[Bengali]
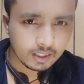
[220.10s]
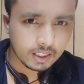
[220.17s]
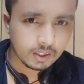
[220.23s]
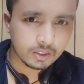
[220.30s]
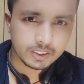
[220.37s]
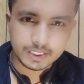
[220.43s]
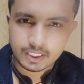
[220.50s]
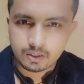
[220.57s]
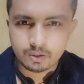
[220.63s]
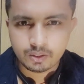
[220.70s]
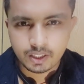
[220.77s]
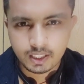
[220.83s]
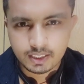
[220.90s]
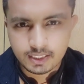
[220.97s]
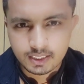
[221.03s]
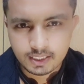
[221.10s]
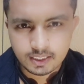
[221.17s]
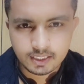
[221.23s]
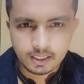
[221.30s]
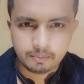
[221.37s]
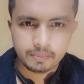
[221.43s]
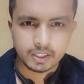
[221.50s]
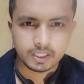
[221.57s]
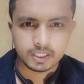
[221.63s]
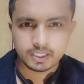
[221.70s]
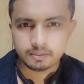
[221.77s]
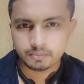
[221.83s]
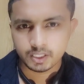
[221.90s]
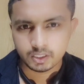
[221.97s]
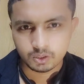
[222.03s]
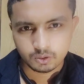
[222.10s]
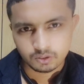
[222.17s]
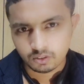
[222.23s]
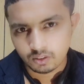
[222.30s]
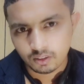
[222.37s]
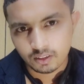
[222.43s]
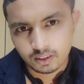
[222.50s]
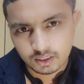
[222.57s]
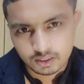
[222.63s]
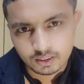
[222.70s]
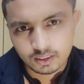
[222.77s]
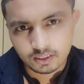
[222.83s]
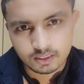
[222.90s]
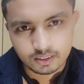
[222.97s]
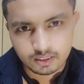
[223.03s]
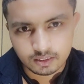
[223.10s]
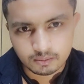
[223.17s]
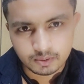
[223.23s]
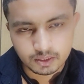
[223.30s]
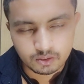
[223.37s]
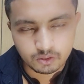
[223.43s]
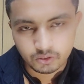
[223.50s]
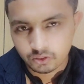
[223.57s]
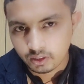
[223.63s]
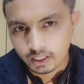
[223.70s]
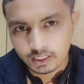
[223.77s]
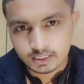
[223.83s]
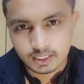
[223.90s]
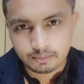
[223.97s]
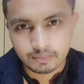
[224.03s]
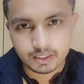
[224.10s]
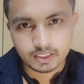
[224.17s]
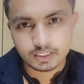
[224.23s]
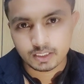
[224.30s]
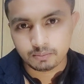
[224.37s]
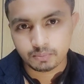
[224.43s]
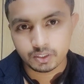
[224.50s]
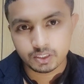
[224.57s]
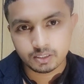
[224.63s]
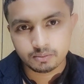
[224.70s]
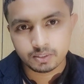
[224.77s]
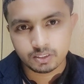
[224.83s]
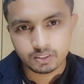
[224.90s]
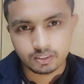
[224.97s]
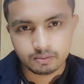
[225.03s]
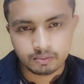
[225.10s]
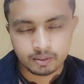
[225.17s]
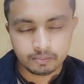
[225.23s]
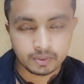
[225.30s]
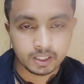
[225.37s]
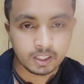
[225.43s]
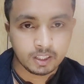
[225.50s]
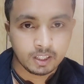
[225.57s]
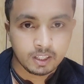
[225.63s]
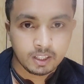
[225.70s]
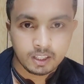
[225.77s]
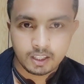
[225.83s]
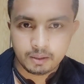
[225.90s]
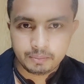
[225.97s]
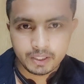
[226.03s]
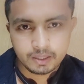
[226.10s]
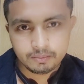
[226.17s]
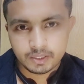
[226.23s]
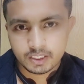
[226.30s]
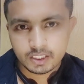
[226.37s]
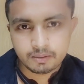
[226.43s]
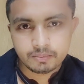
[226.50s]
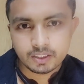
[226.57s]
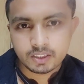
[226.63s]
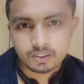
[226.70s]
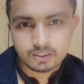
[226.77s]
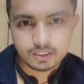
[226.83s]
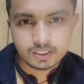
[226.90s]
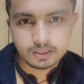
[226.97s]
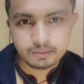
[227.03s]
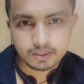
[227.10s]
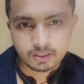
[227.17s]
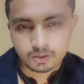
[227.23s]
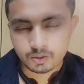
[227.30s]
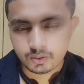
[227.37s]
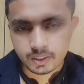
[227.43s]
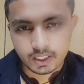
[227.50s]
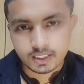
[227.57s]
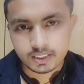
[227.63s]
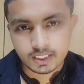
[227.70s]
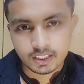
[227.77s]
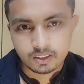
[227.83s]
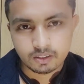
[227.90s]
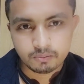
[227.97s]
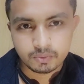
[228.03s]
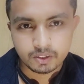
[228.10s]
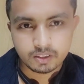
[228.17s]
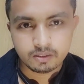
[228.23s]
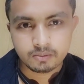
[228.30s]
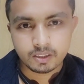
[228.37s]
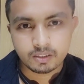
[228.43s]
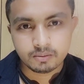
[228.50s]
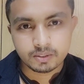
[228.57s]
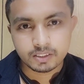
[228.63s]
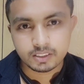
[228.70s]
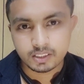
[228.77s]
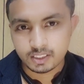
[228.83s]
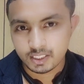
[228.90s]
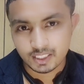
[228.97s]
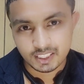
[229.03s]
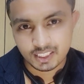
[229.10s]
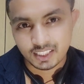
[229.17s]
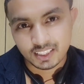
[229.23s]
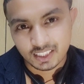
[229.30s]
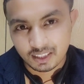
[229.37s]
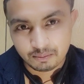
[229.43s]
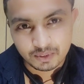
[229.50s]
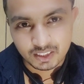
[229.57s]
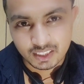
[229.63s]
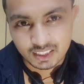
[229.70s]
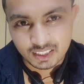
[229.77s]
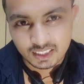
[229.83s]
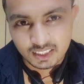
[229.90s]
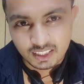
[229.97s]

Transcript: দেখুন যে কোনো কাজের ক্ষেত্রে আপনাকে মানে যুদ্ধ করে জয় করতে হবে কোনো কাজে আপনি যে বসে বসে করবেন বা আপনি এমনিতে এমনিতে হয়ে যাবে কোনো কাজে এখন বর্তমান অবস্থা ঠিক এমন না